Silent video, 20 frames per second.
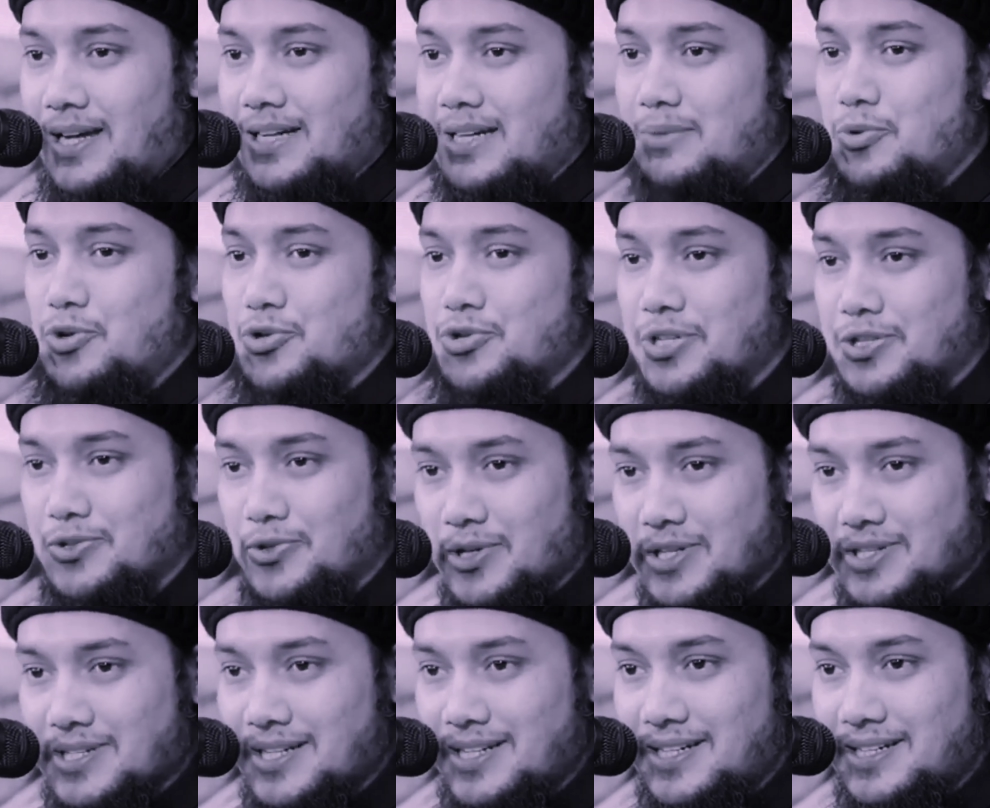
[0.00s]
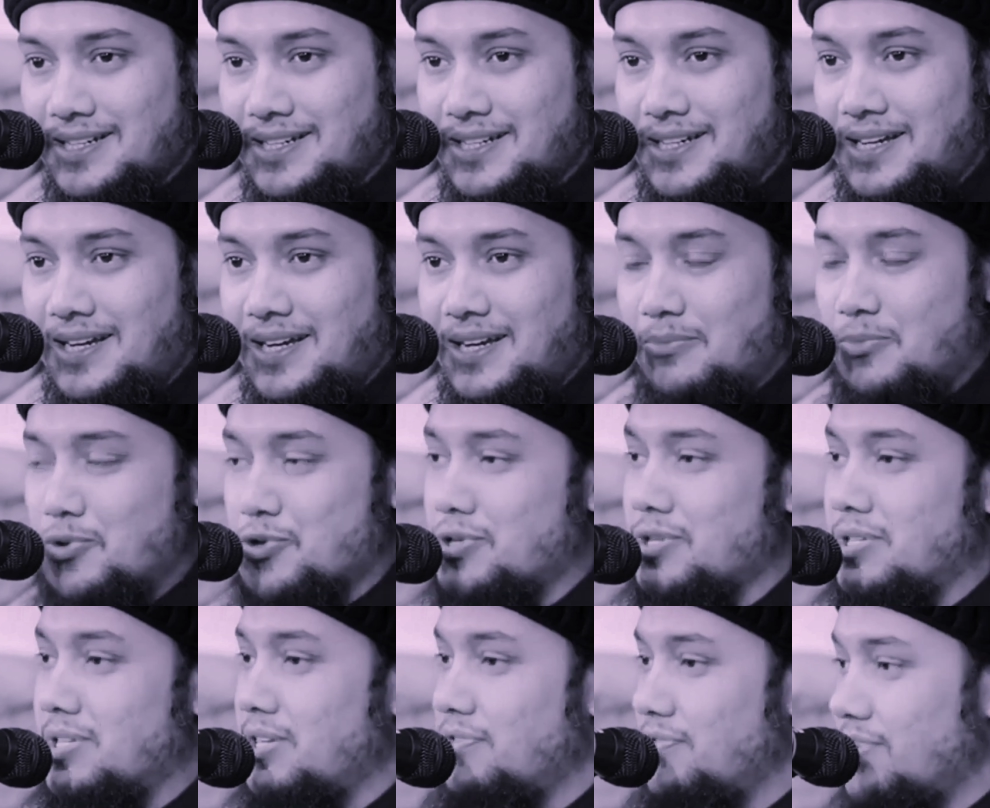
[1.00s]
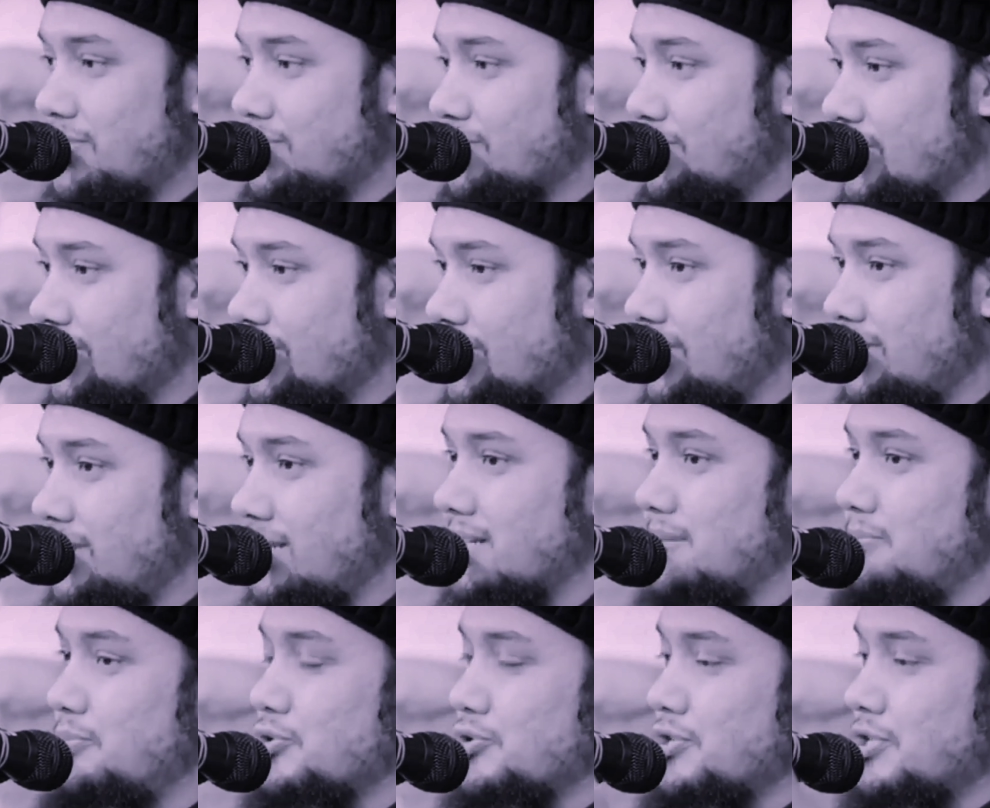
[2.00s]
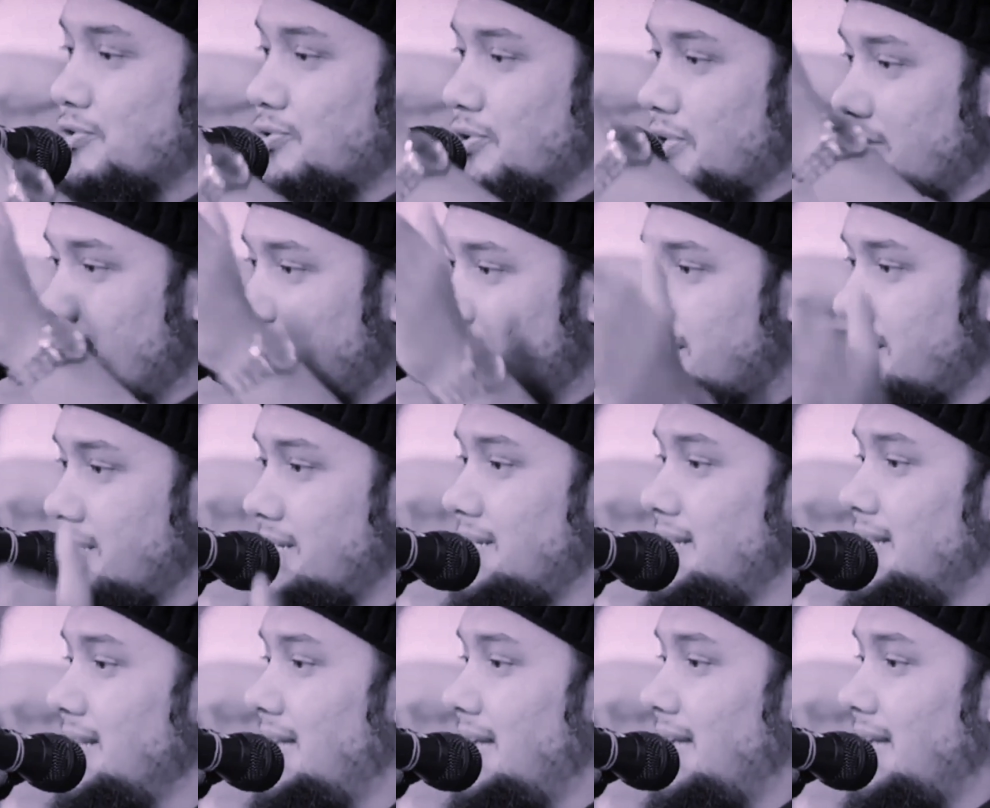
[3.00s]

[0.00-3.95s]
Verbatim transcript: একটা মসজিদ করেছেন মসজিদ ইনভেস্ট করেছেন একটা মসজিদ করে দিয়েছেন